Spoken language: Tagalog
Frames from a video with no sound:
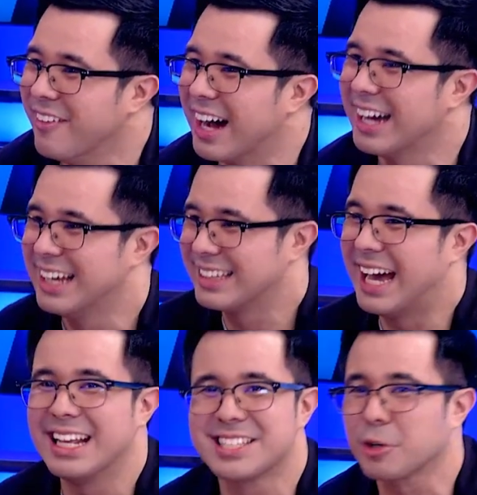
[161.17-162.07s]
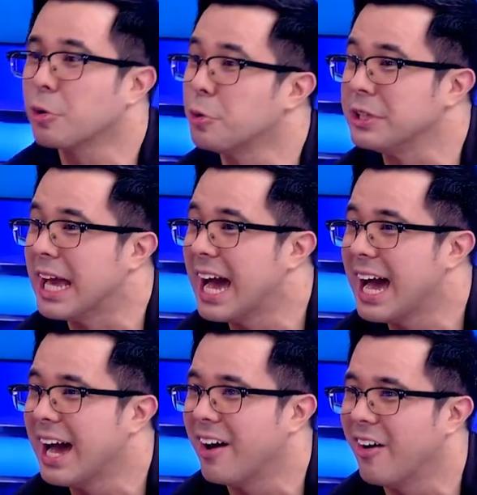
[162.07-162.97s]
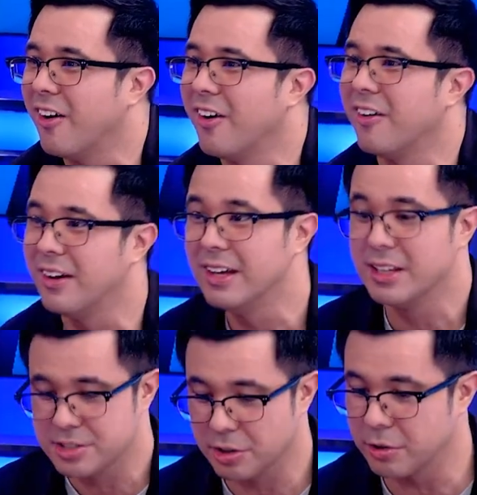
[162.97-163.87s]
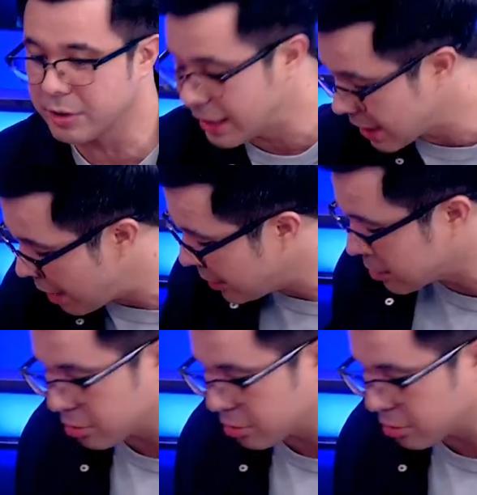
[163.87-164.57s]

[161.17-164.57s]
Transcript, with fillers: Okay, kasi Dahil ginagawa sa bakod niya. niya. Oo. Ah. So, ginagamit